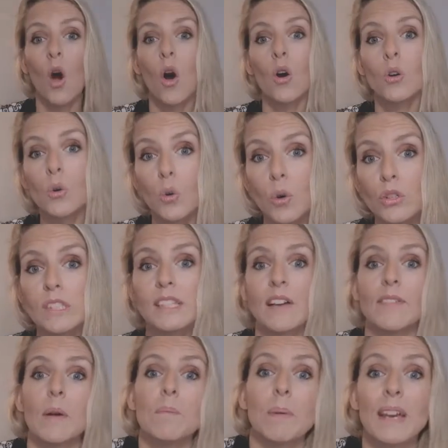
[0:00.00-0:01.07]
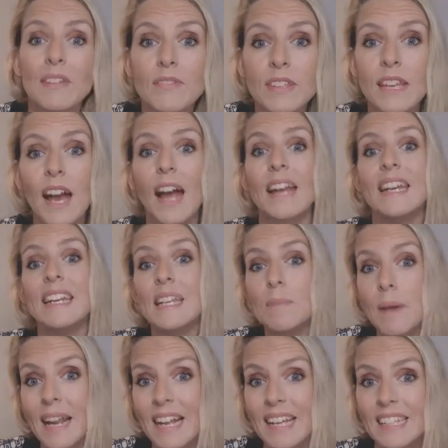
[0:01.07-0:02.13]
En gros, ça va prévenir les
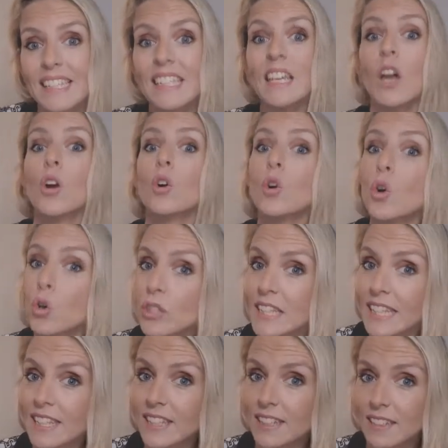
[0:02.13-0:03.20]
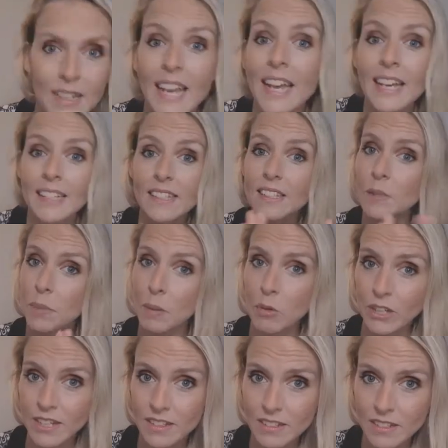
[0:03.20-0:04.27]
maladies chroniques. Et ça, c'est pas moi
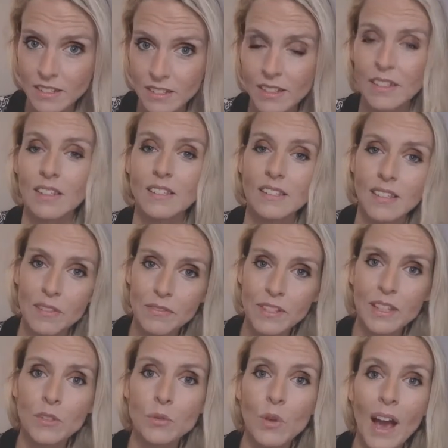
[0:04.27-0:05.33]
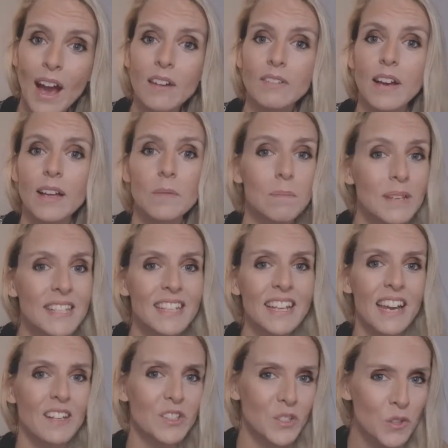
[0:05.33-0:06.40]
qui le dis. Ça vient du Harvard
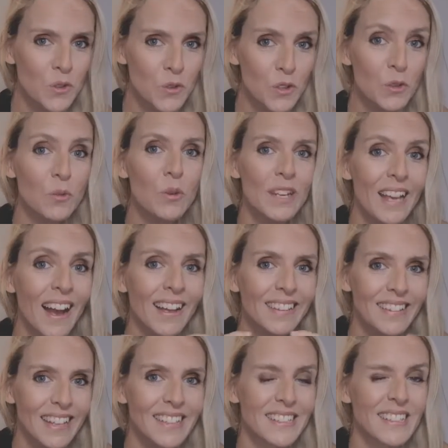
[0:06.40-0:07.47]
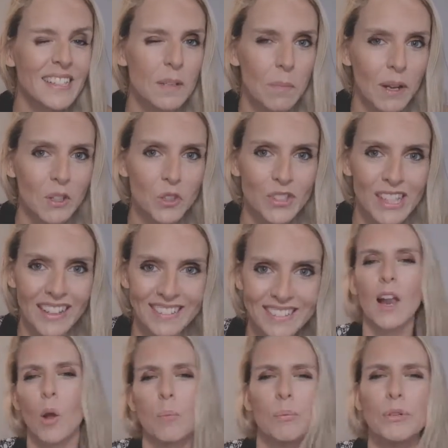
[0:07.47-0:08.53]
Medical School où il y a un texte qui parle de ça.
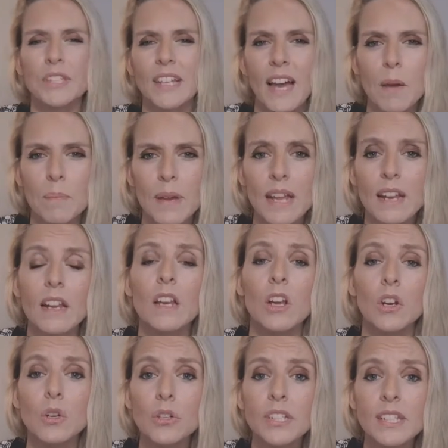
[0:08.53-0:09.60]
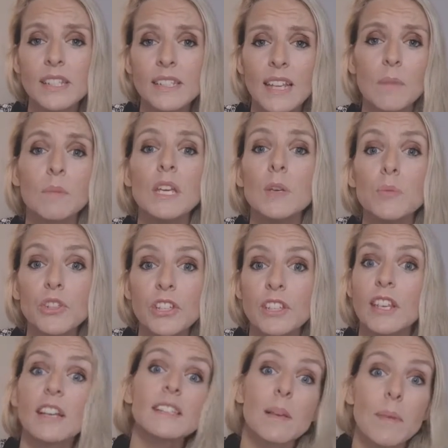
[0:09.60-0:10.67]
Alors, petit rappel, le système
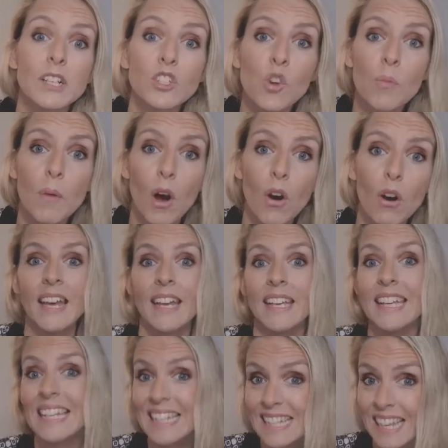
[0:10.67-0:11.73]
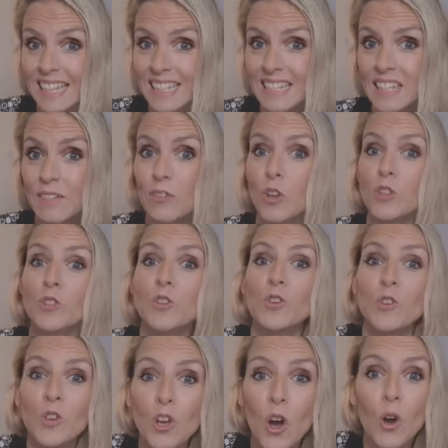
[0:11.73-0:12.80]
immunitaire, ça marche comment Il s'active lorsque
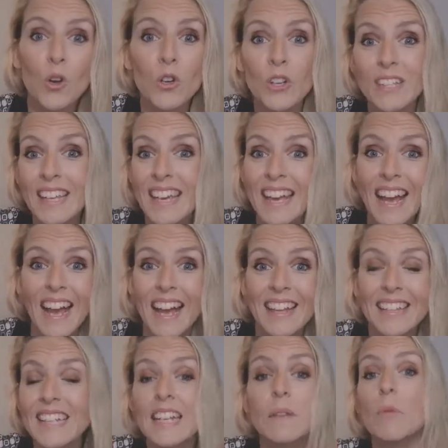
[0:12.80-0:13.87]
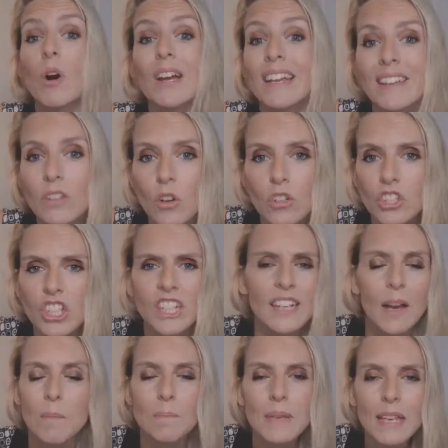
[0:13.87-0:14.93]
le corps reconnaît un élément étranger,
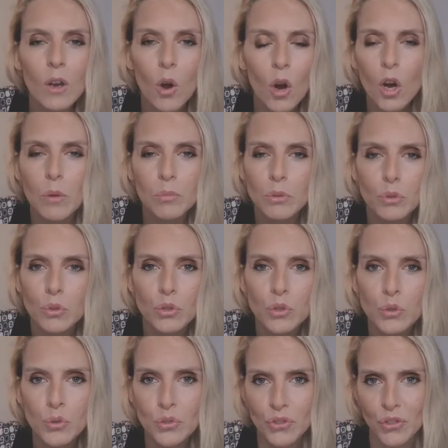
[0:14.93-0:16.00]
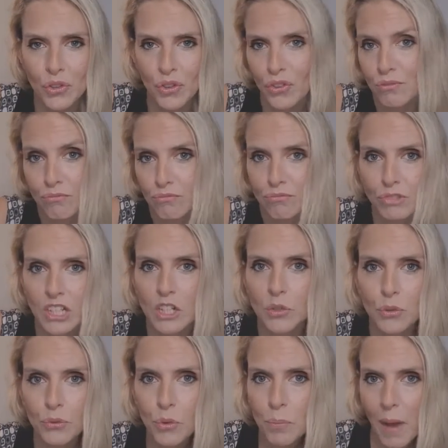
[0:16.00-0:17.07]
un microbe, autre chose euh,
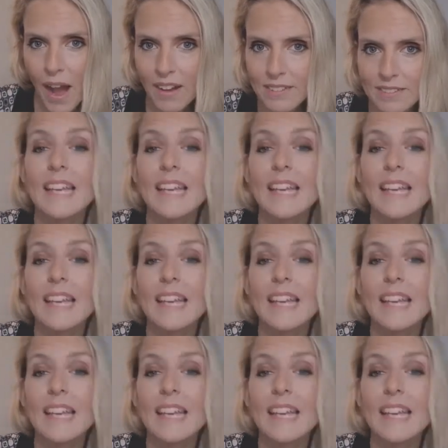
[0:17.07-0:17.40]
ne veut pas.